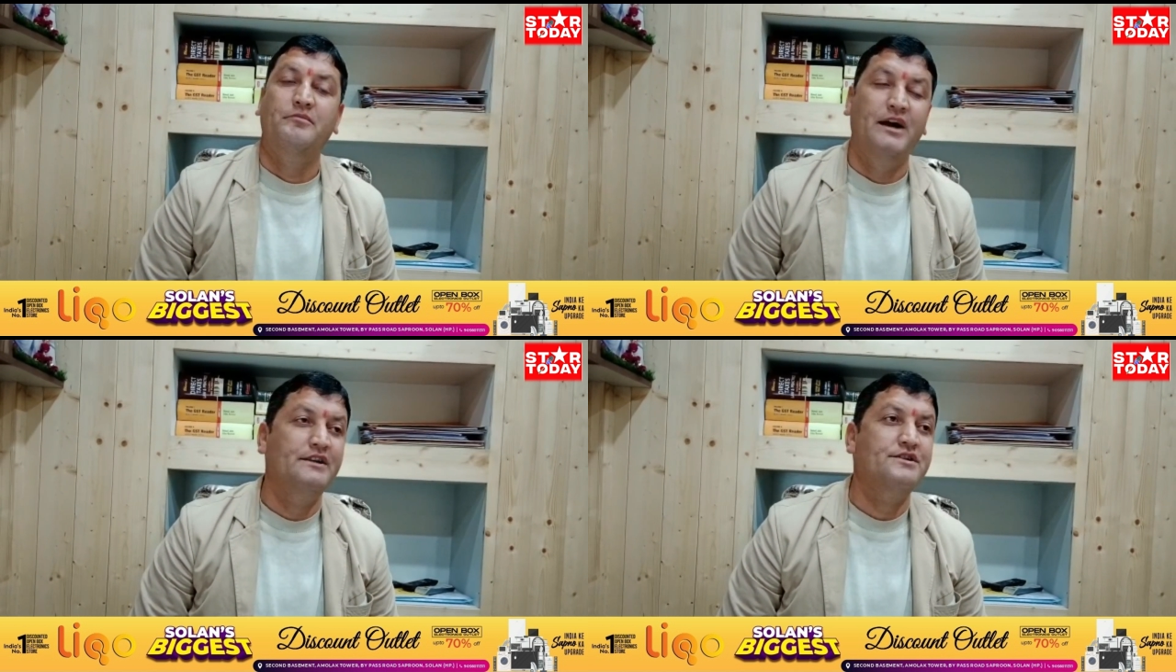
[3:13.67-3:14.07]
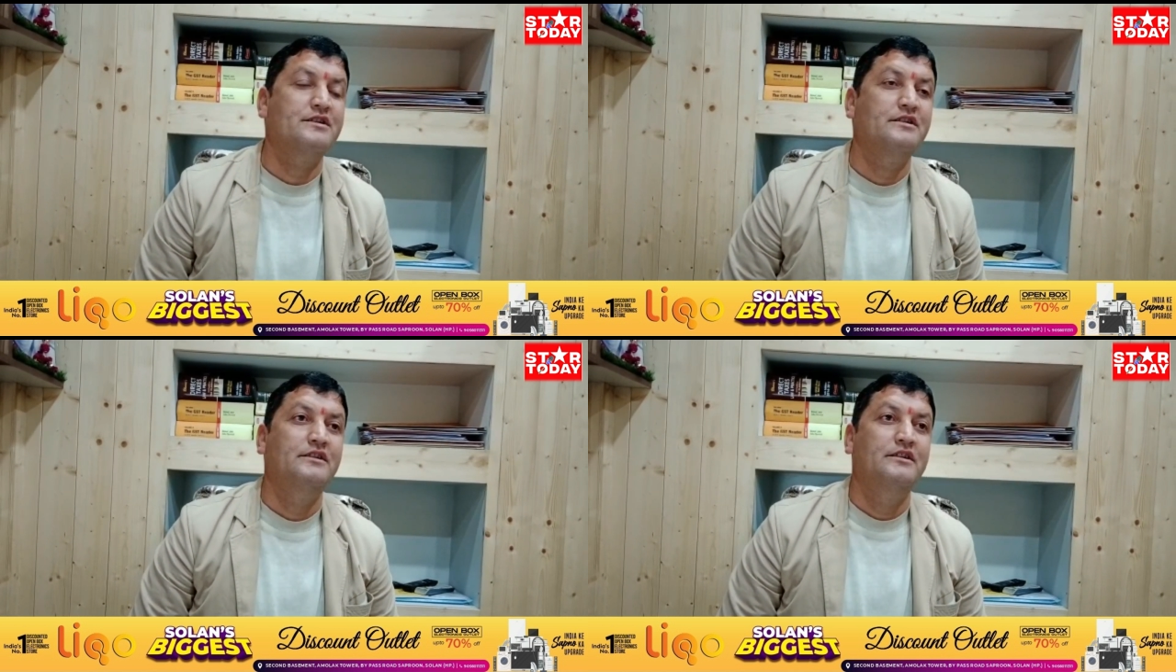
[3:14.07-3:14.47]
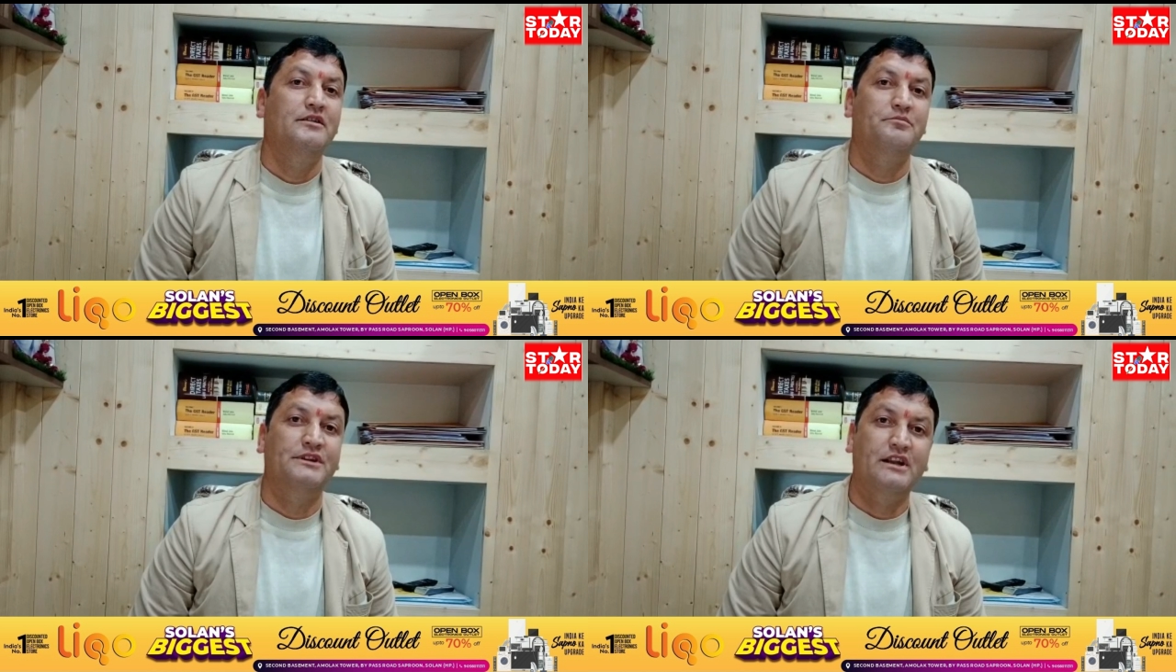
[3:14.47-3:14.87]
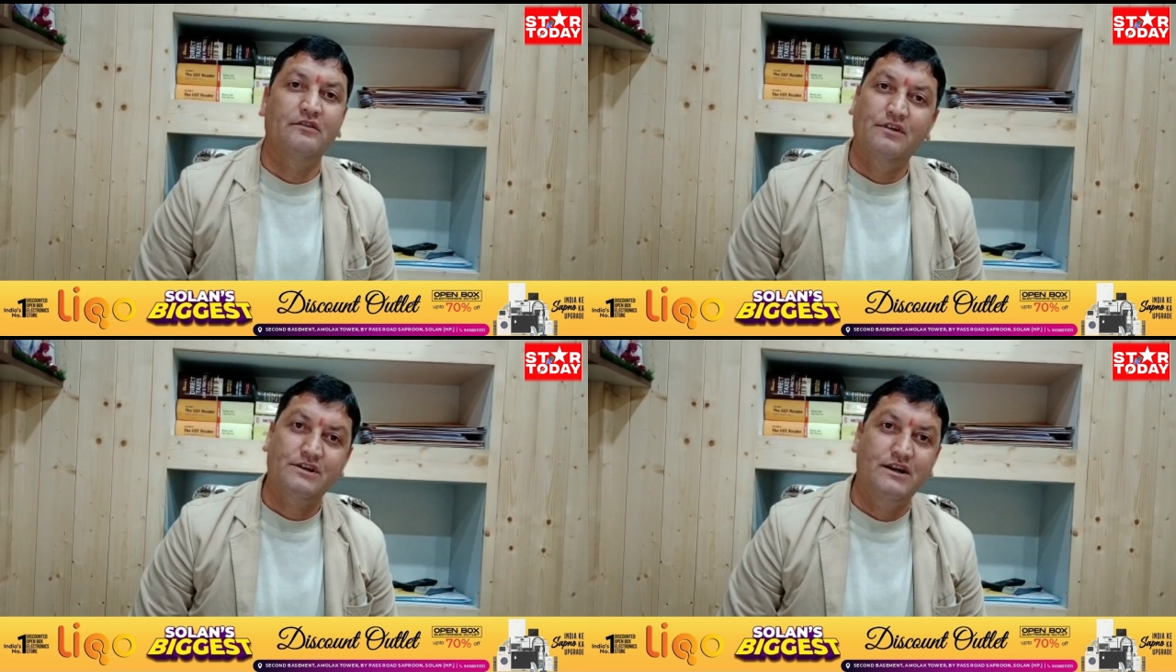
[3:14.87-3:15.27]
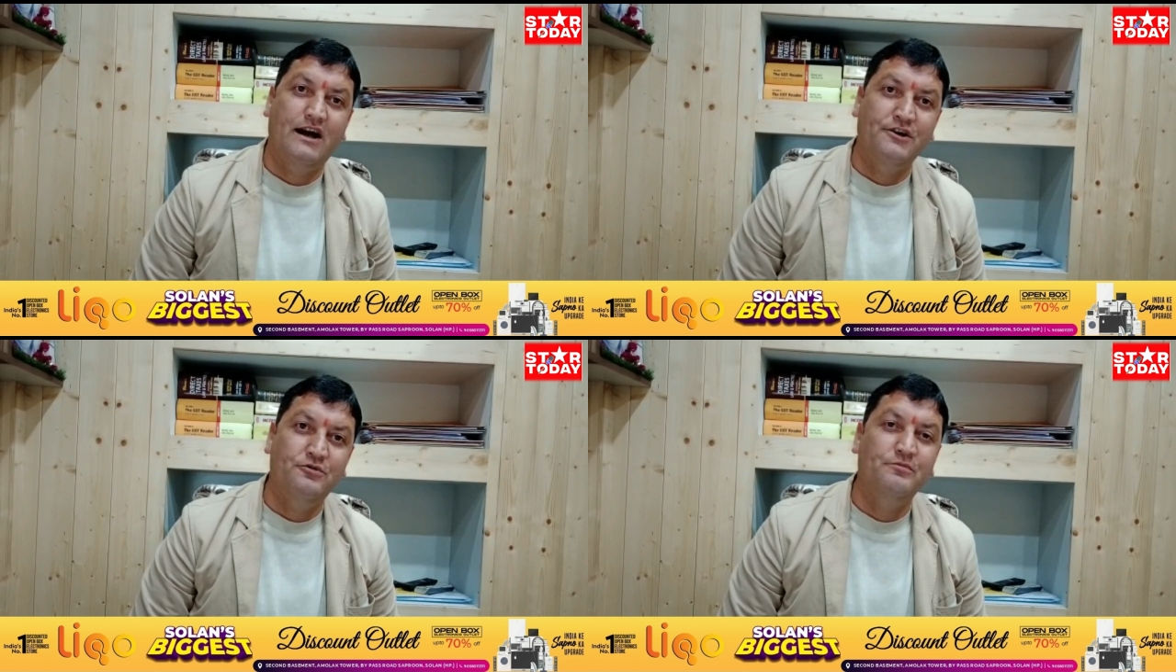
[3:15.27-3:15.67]
महज पंद्रह वर्ष की
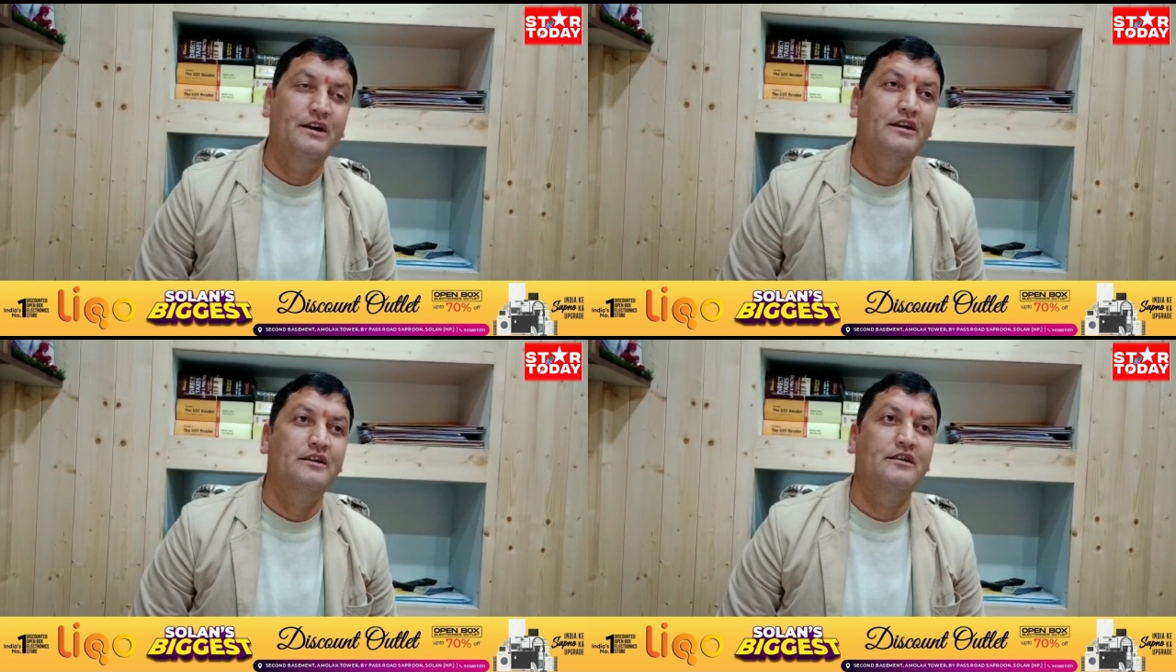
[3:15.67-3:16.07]
आयु में